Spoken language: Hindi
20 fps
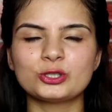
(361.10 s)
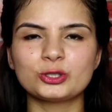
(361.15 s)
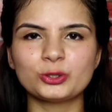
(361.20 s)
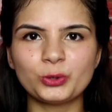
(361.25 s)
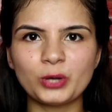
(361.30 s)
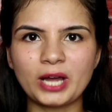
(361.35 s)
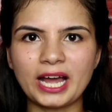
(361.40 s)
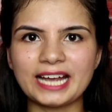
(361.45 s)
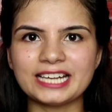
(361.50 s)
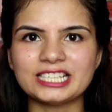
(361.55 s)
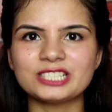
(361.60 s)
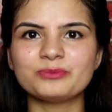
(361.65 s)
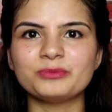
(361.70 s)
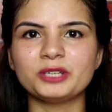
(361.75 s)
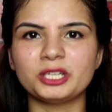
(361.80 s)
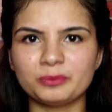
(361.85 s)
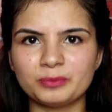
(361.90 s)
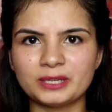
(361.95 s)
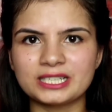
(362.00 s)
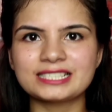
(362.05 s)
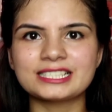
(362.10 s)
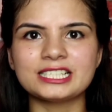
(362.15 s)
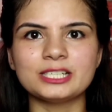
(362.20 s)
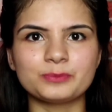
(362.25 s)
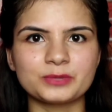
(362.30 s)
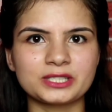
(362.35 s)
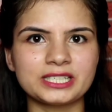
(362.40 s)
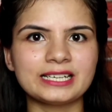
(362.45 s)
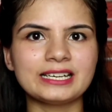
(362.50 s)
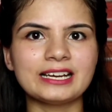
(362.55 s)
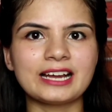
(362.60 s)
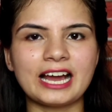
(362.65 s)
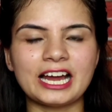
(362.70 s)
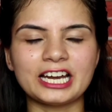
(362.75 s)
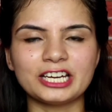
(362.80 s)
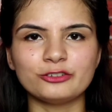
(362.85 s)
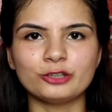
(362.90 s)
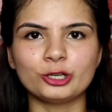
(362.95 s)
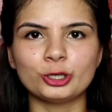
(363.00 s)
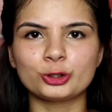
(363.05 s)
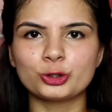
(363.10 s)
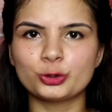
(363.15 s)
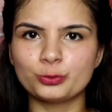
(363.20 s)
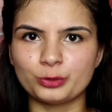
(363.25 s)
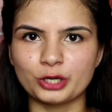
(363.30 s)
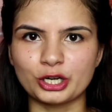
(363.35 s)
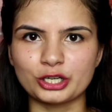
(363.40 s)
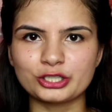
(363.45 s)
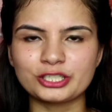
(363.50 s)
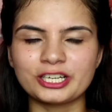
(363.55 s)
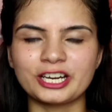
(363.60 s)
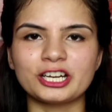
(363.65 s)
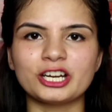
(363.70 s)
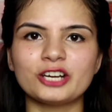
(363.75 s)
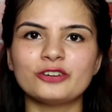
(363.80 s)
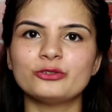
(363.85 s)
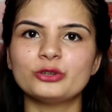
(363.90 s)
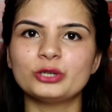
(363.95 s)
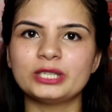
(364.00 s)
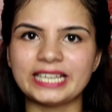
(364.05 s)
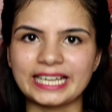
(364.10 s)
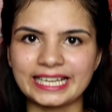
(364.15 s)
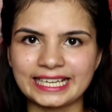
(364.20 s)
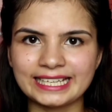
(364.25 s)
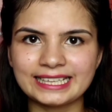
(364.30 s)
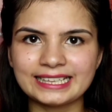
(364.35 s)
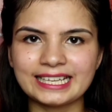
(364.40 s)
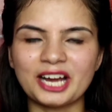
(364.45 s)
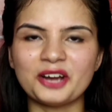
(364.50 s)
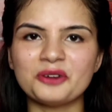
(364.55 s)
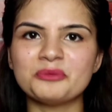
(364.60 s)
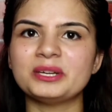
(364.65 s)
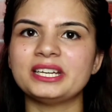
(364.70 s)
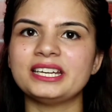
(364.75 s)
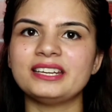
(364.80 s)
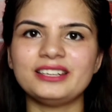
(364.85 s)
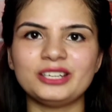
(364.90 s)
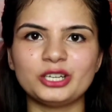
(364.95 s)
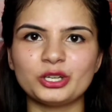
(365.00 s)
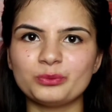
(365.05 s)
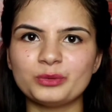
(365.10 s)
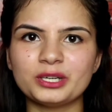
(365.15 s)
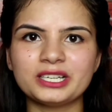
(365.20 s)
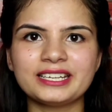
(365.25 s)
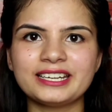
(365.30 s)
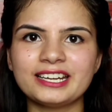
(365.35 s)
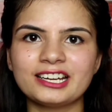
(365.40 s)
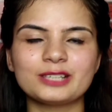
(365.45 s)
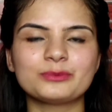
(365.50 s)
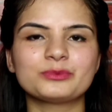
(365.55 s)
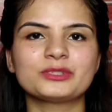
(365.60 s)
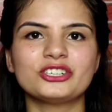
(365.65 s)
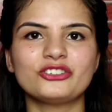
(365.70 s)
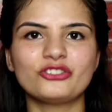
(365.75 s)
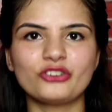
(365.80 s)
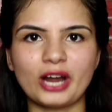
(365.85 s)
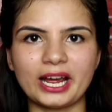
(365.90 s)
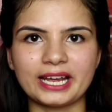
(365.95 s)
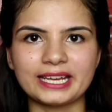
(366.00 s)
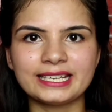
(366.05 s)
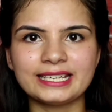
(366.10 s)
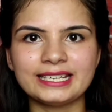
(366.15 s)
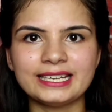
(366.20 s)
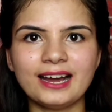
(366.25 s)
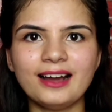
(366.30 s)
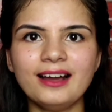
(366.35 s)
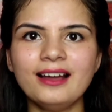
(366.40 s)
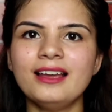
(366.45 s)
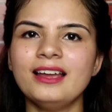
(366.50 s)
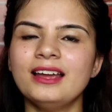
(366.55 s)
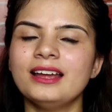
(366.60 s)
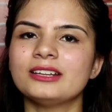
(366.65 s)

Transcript: सो so गाइस मेरे पास लिपस्टिक लगाने वाला जो ब्रश है ना वो नहीं था मैंने ईयरबड की हेल्प से ट्राई किया